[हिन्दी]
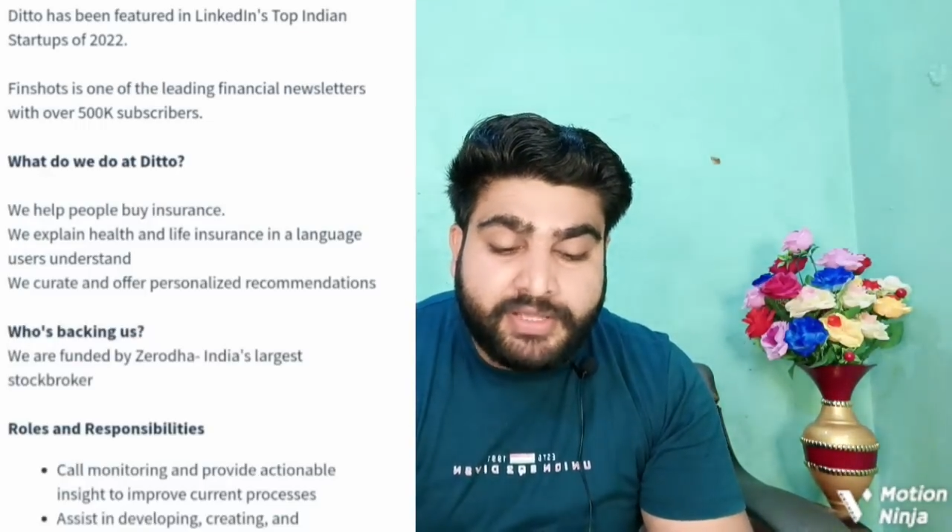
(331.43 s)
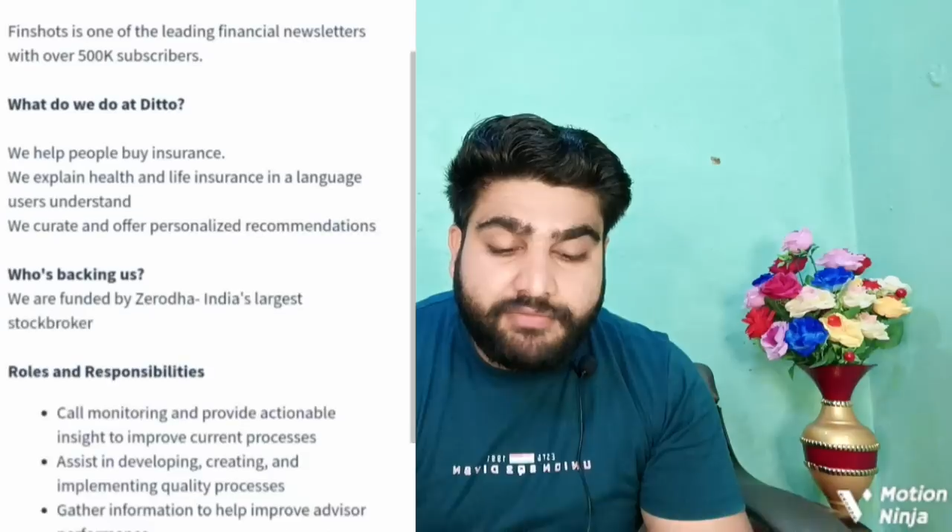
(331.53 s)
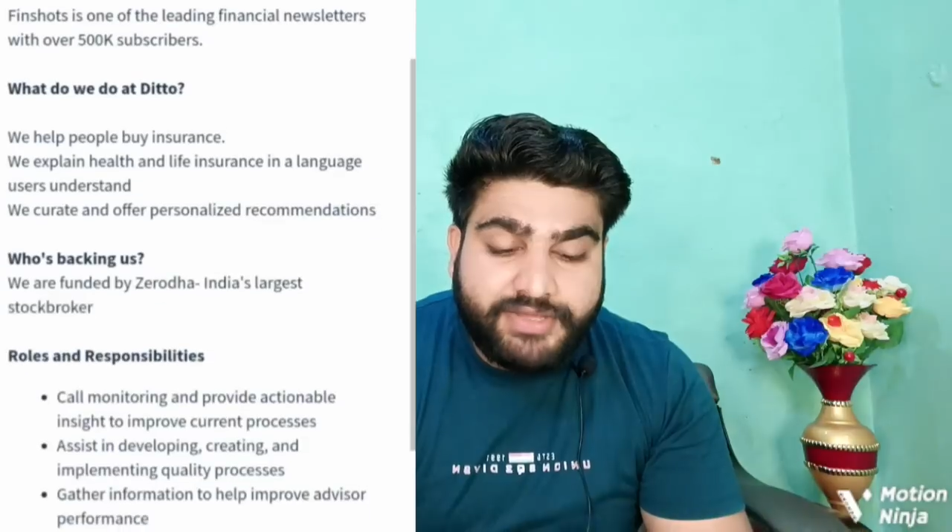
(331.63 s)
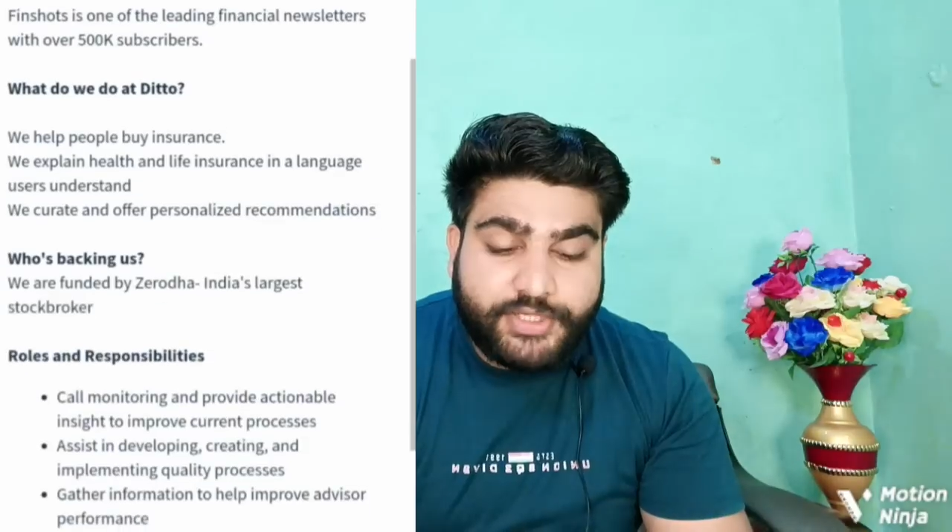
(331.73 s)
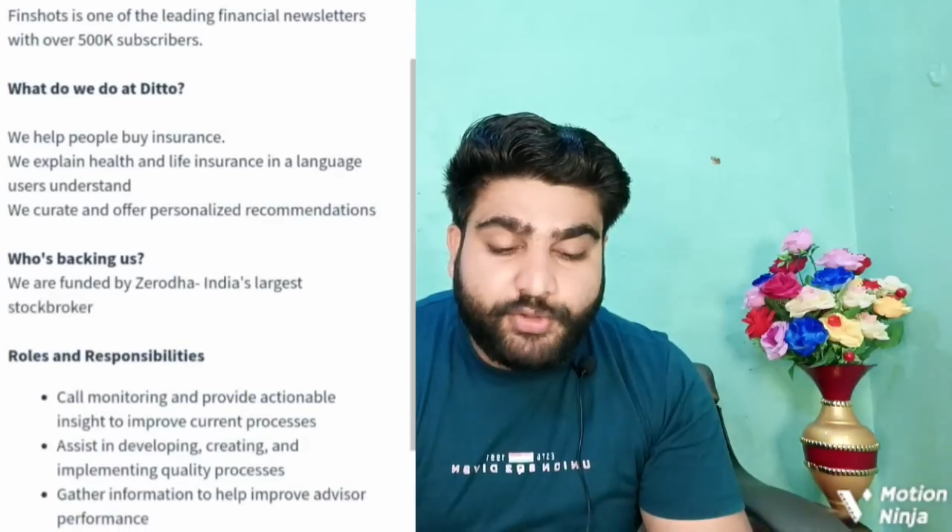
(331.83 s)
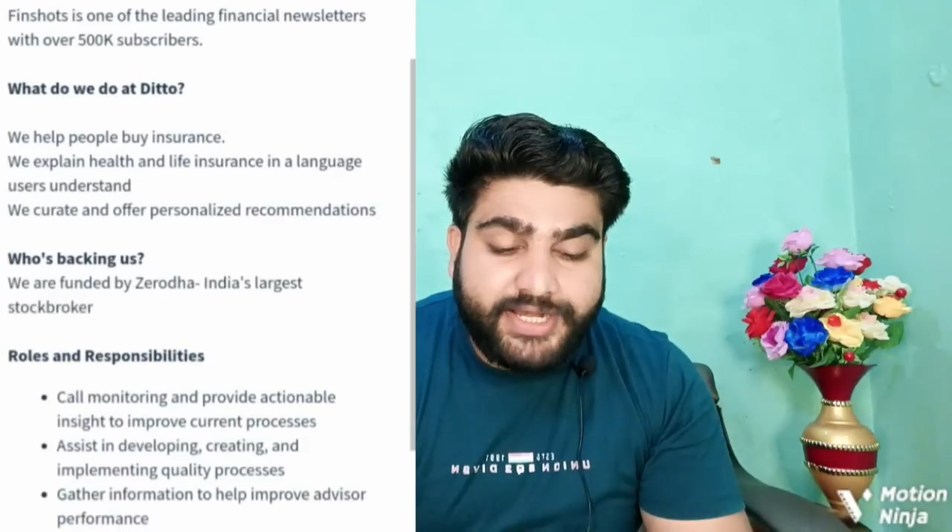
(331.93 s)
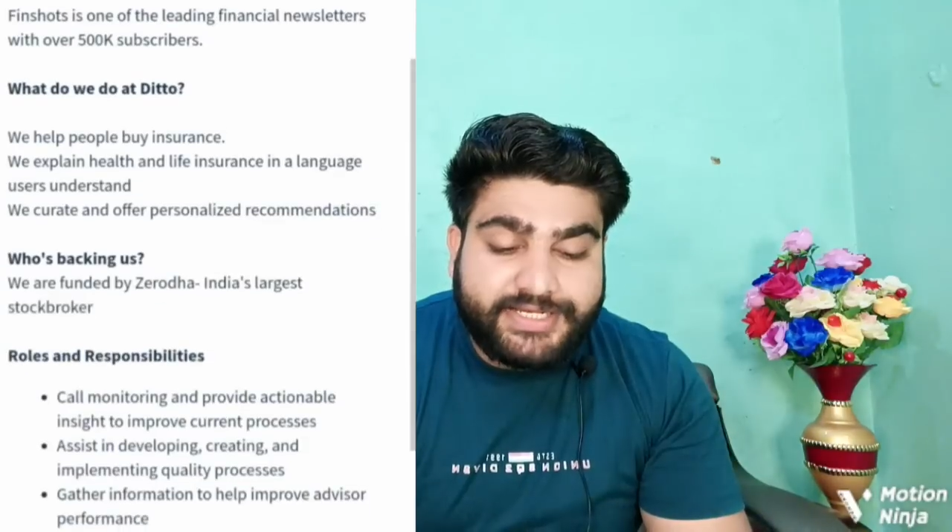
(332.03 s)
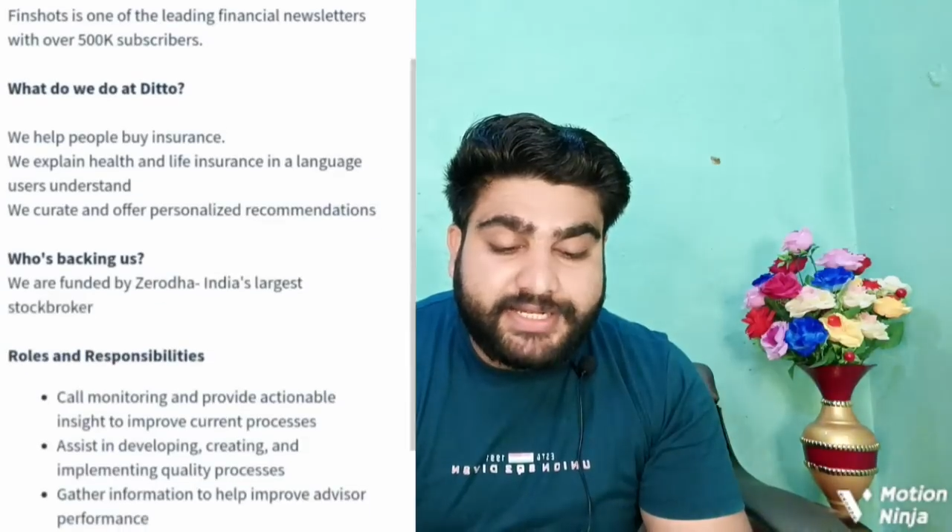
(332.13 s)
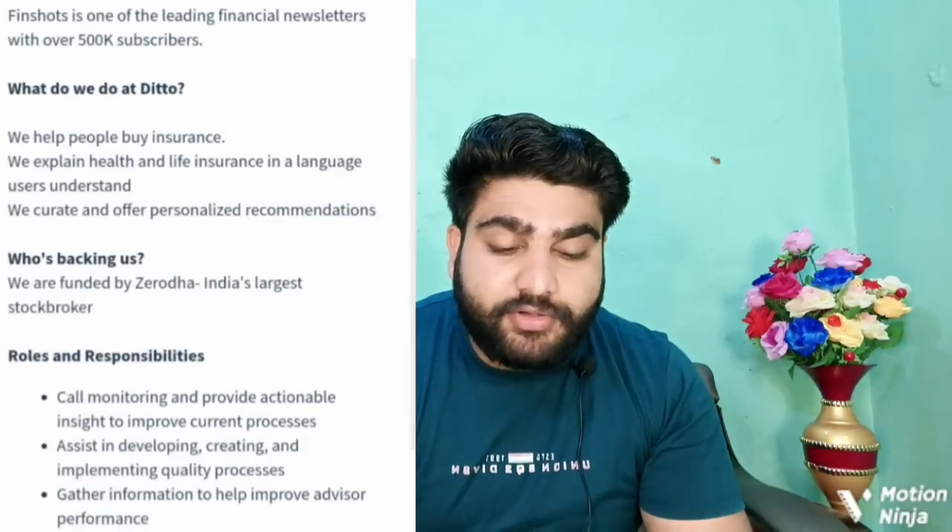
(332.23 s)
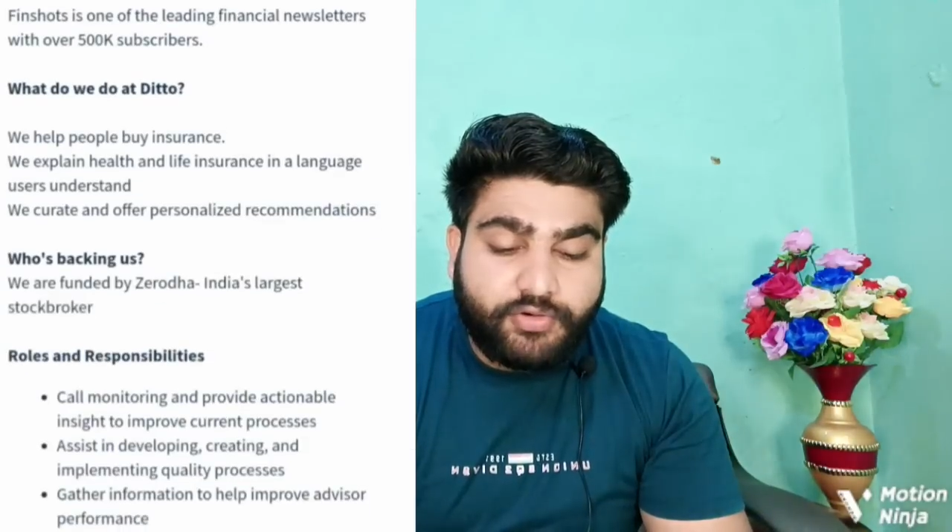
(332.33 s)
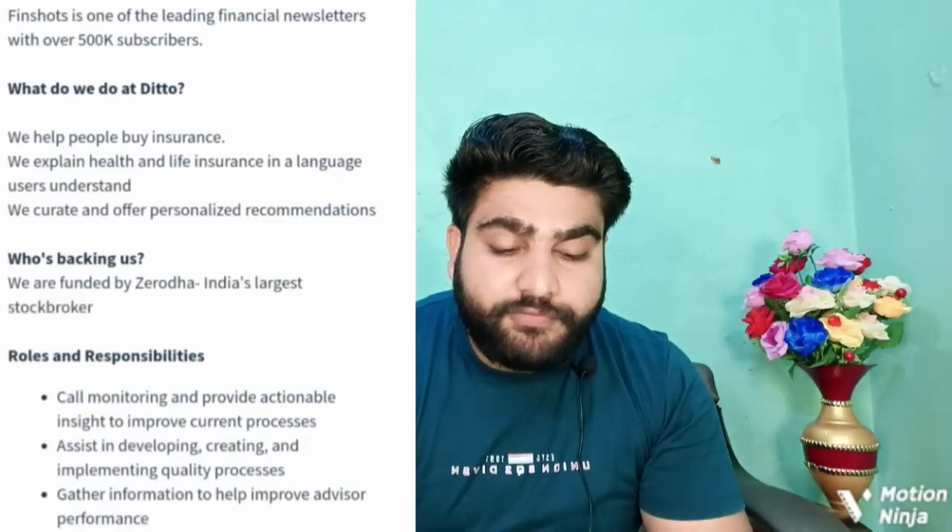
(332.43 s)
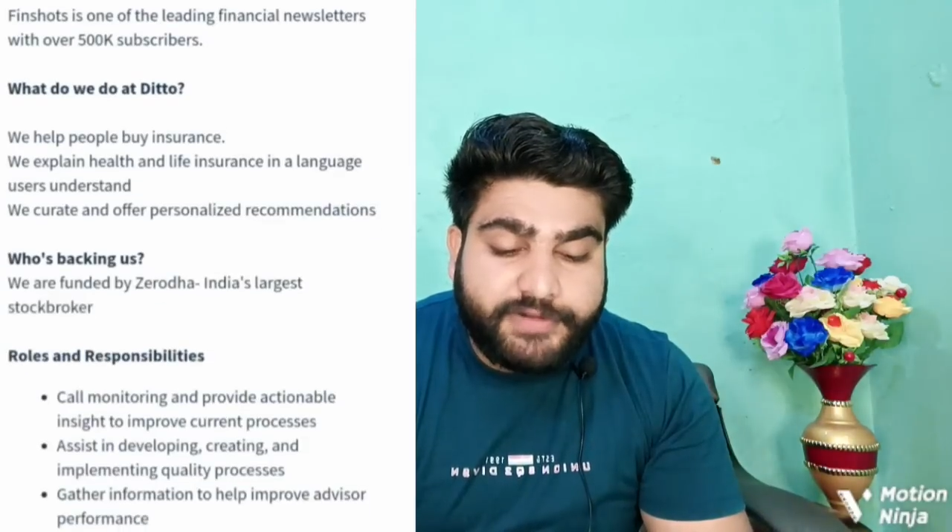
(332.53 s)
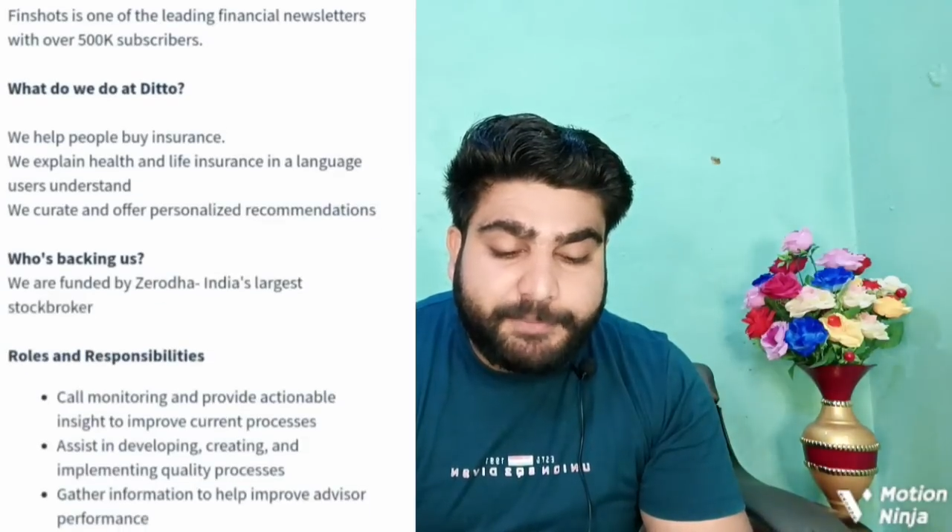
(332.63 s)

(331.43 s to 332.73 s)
वी क्यूरेट एंड ऑफर